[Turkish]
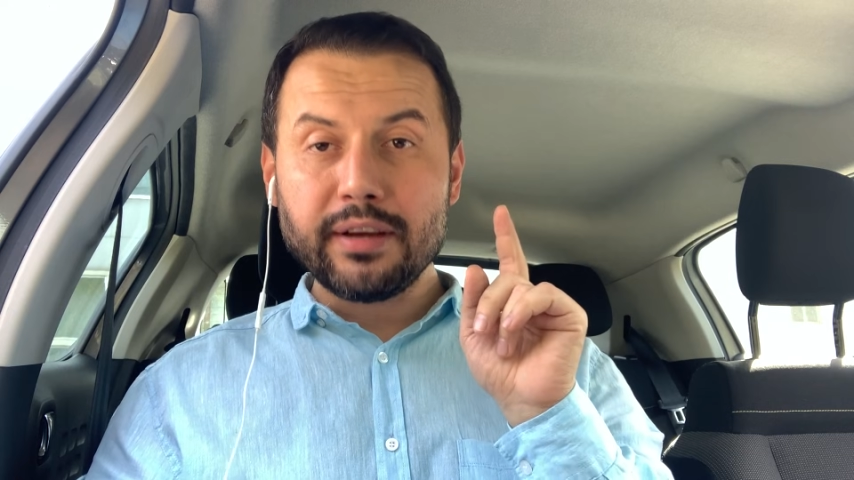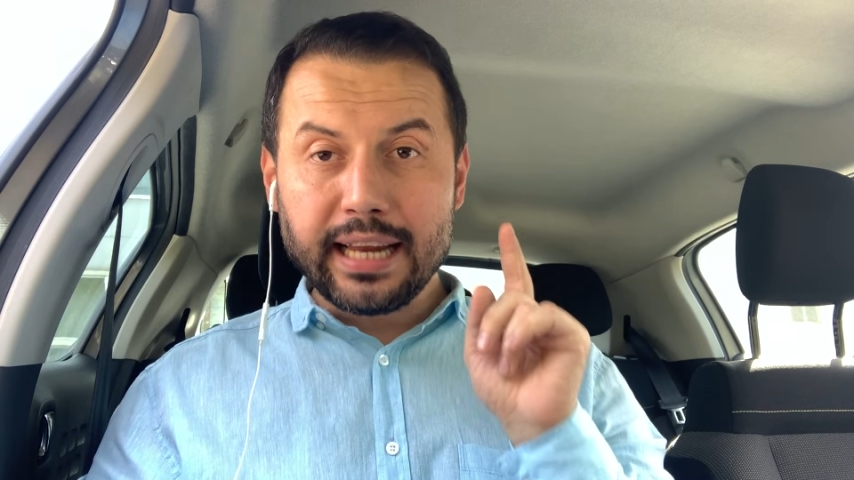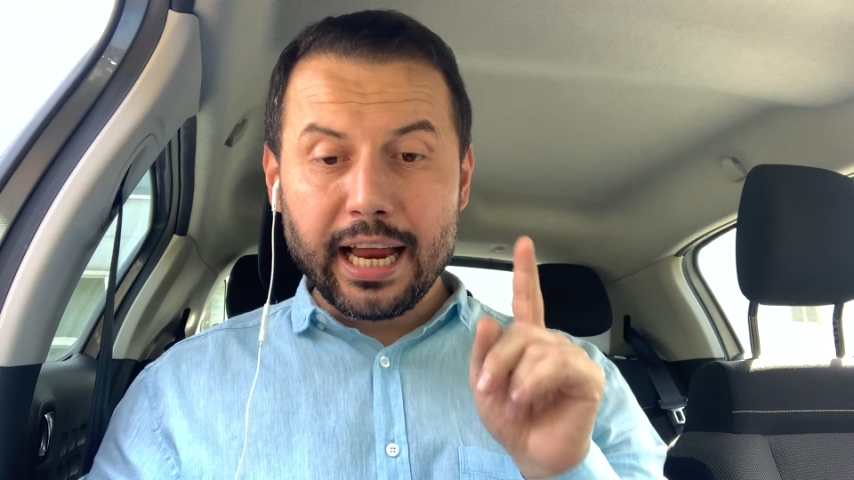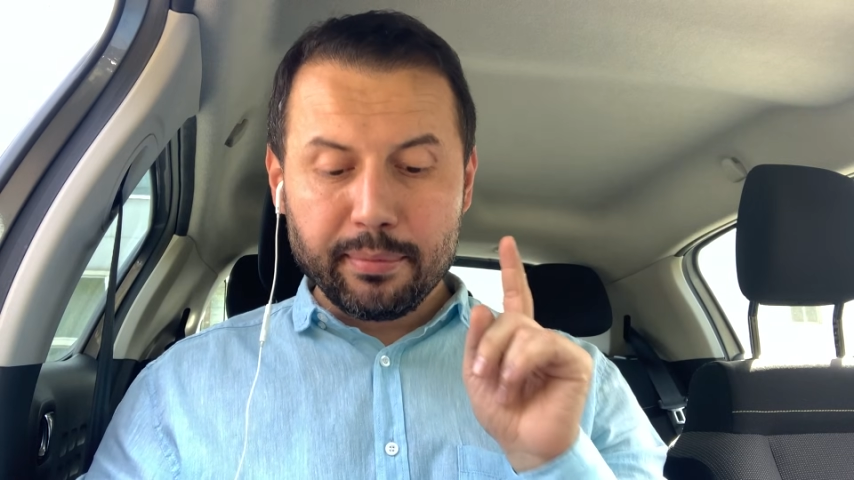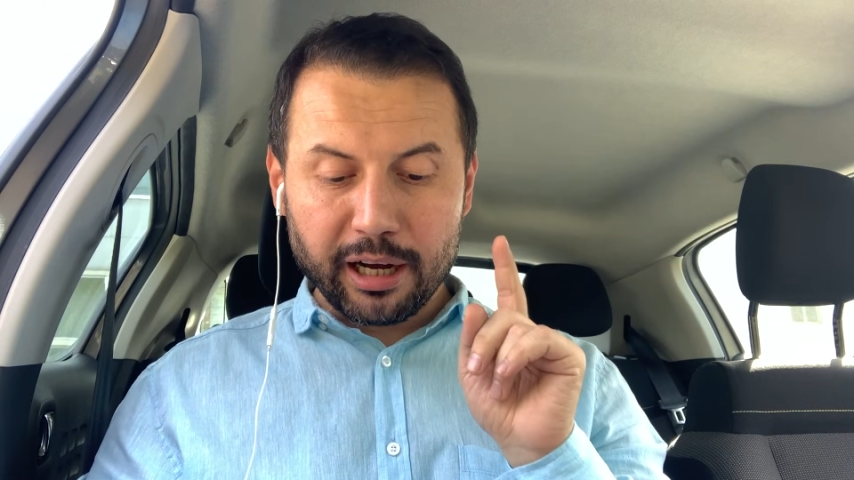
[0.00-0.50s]

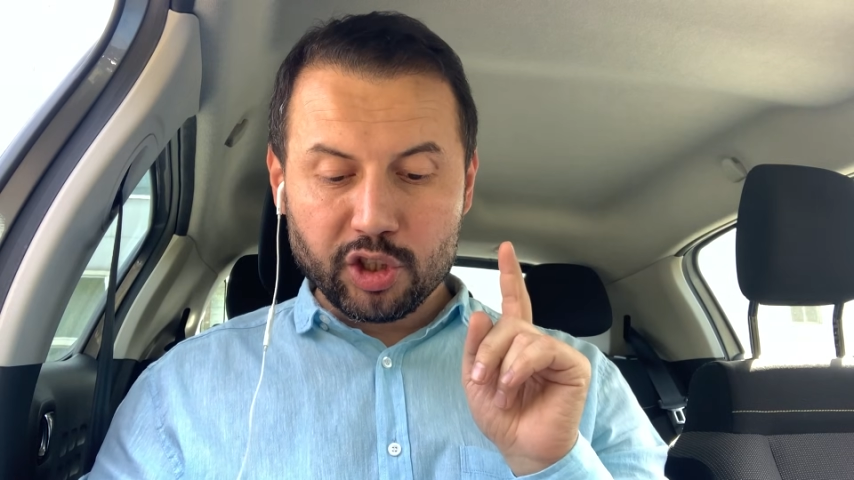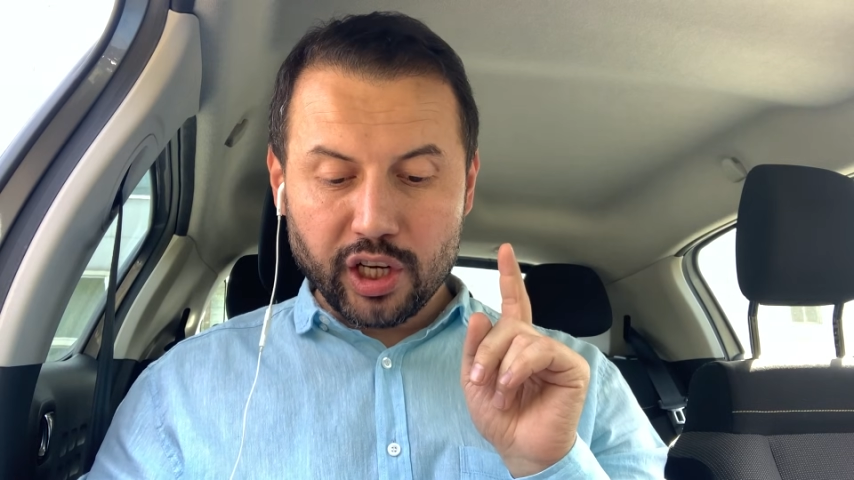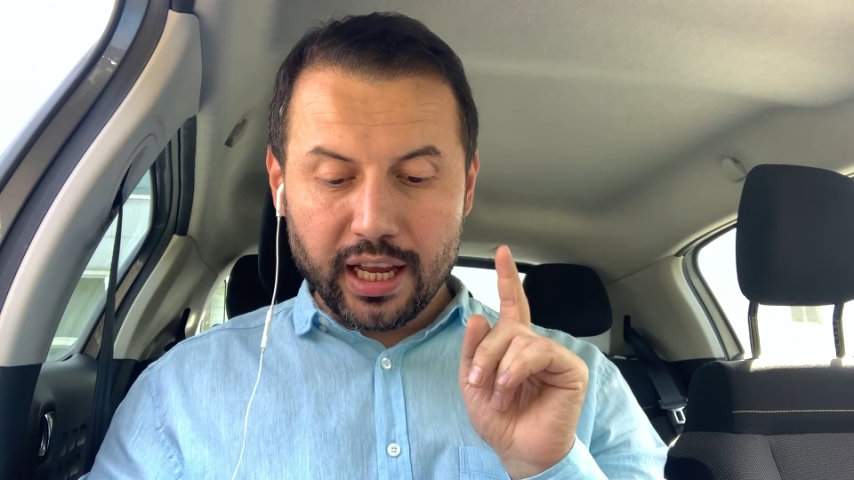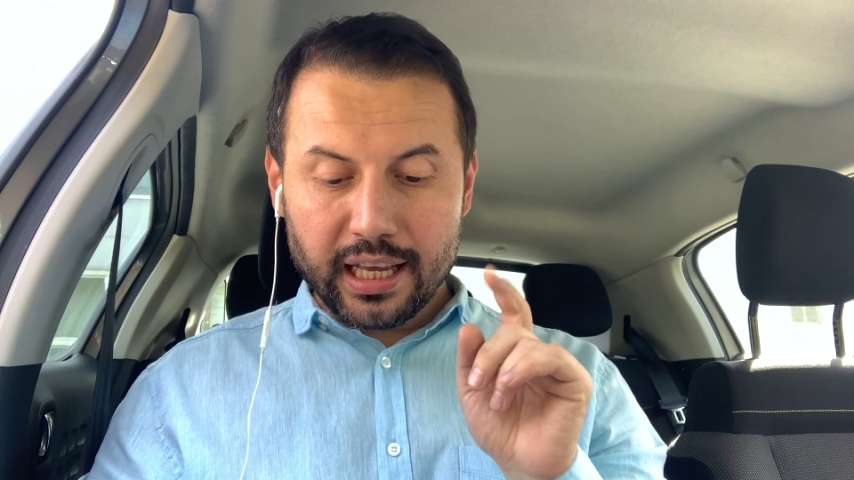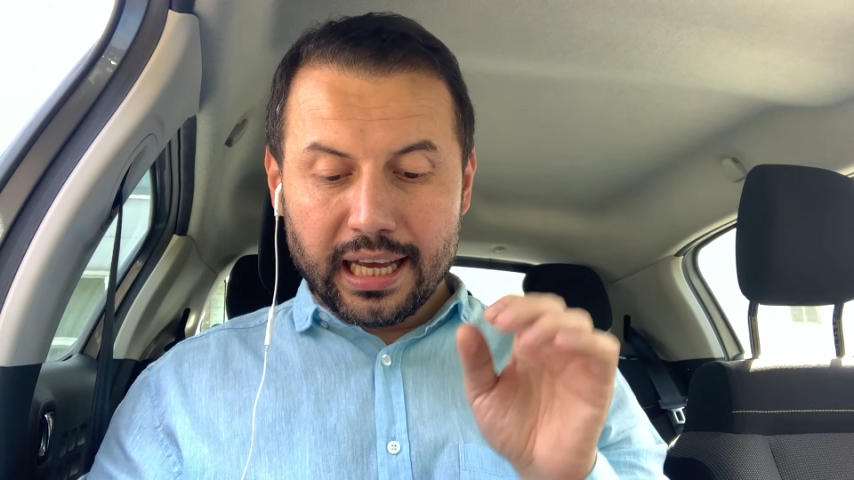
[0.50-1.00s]

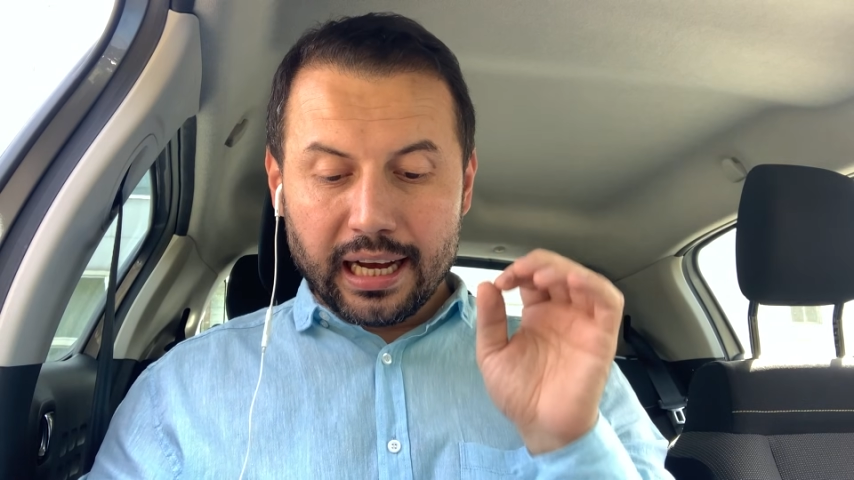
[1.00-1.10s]
Fenerbahçe